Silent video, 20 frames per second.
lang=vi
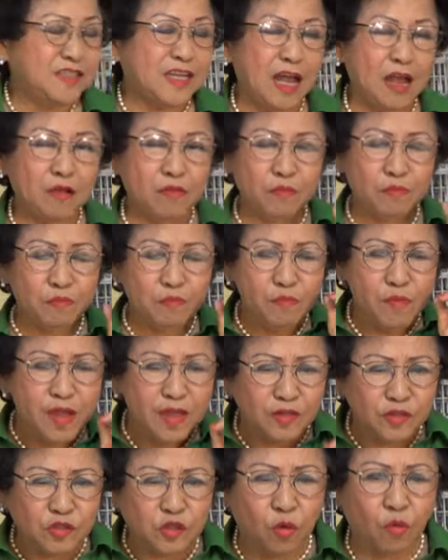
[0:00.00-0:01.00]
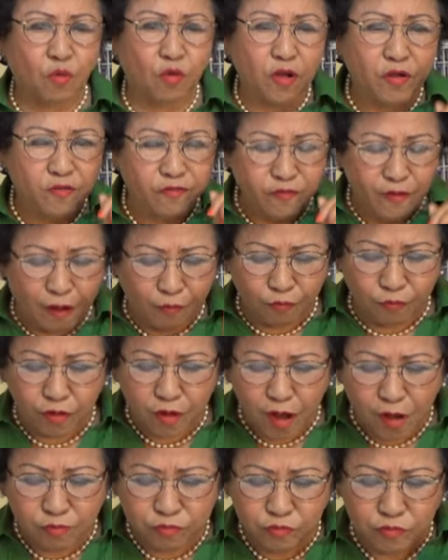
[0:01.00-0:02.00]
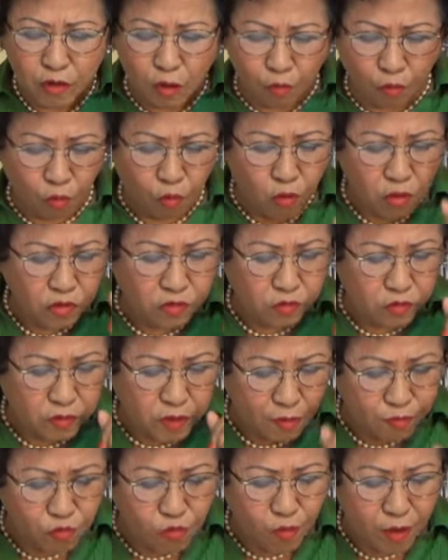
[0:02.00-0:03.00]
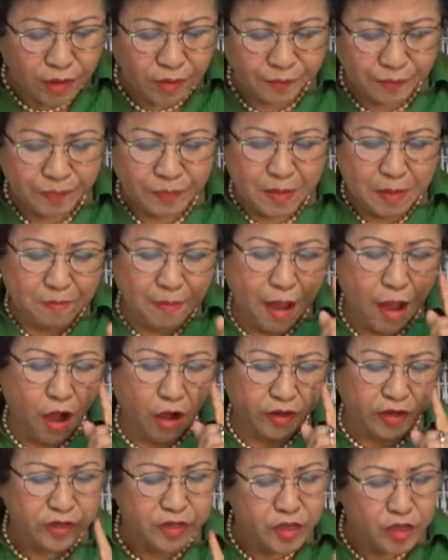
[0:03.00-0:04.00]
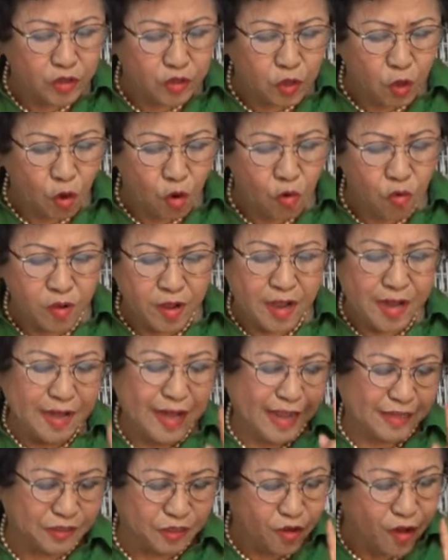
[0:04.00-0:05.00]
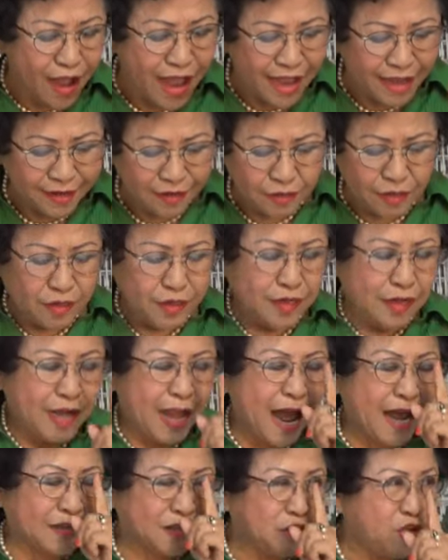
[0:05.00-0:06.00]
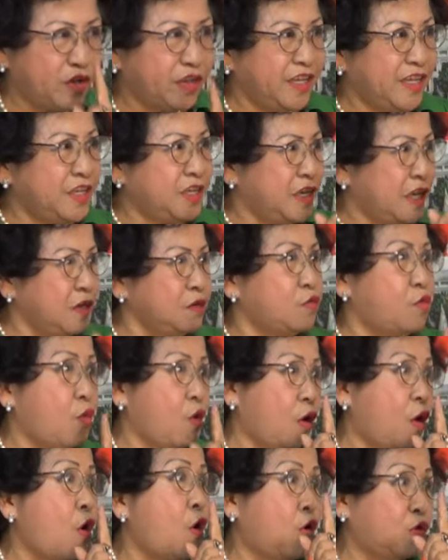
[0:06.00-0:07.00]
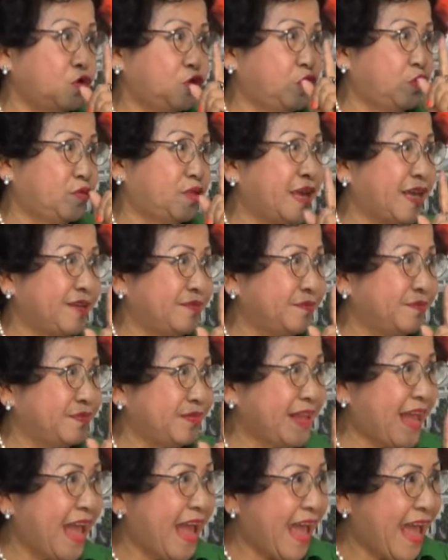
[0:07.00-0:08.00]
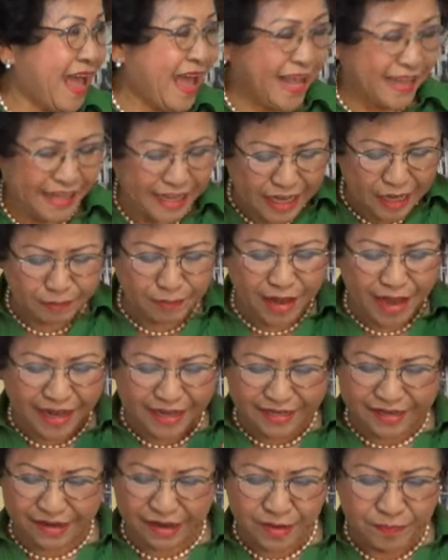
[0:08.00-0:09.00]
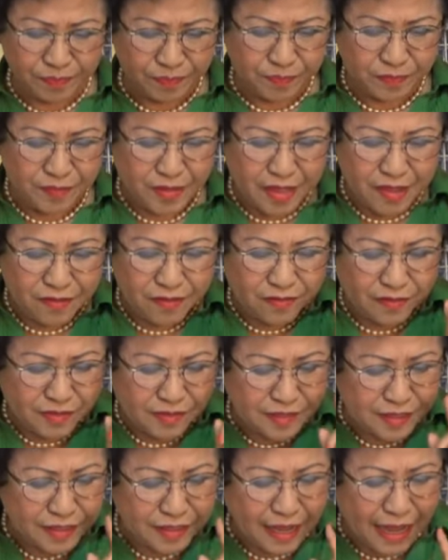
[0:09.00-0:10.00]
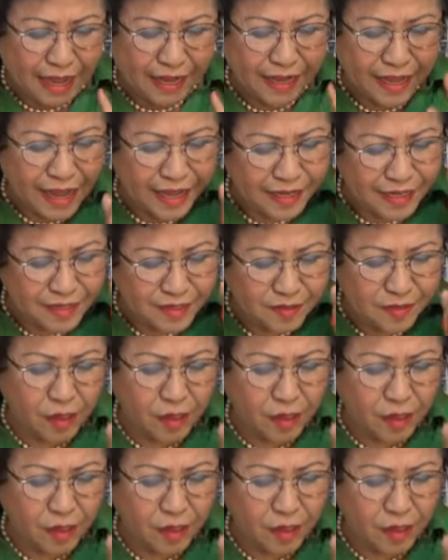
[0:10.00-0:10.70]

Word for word: Dạ, biên chủng phòng không nòng cốt không quân mà họ đã nghiên cứu là do ai? Là do ý kiến của Hồ Chủ tịch. À, cái này mới hay nữa. Tức là ngay